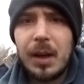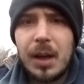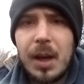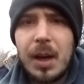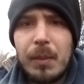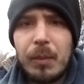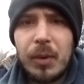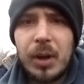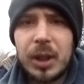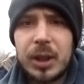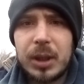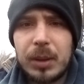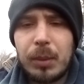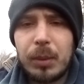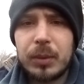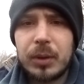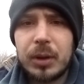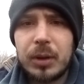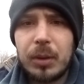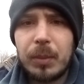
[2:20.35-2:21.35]
Bo jeszcze mam
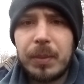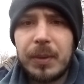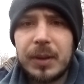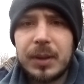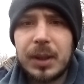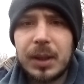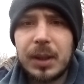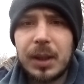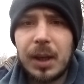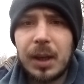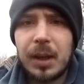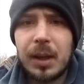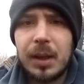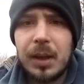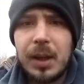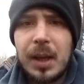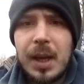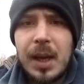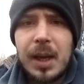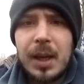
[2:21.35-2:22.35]
coś do powiedzenia.
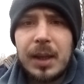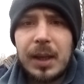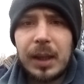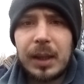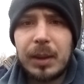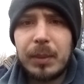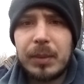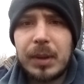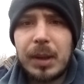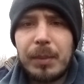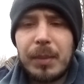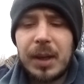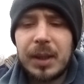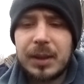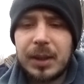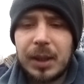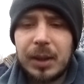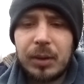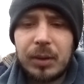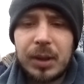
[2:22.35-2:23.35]
Jadę na Marsa
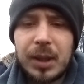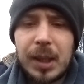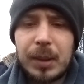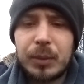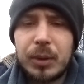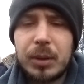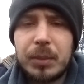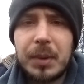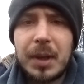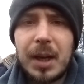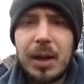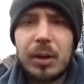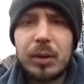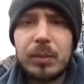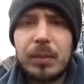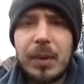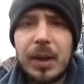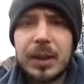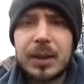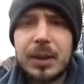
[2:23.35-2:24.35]
i no nie wiem czy mnie Elon
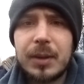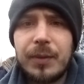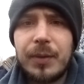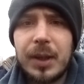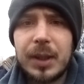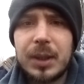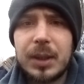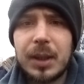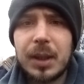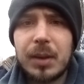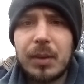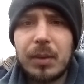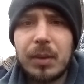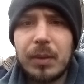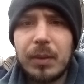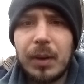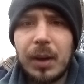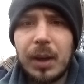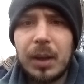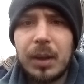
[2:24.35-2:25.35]
Musk weźmie
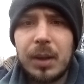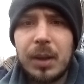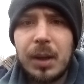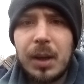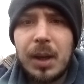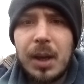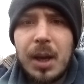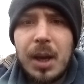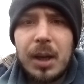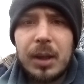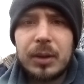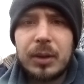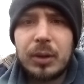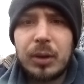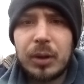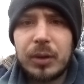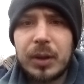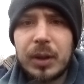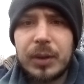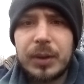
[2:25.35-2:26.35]
kurwa.
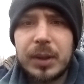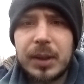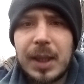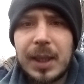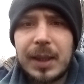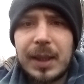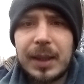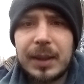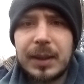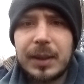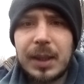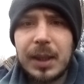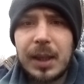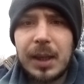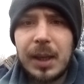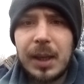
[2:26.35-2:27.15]
Zdrowe wszystkie testy.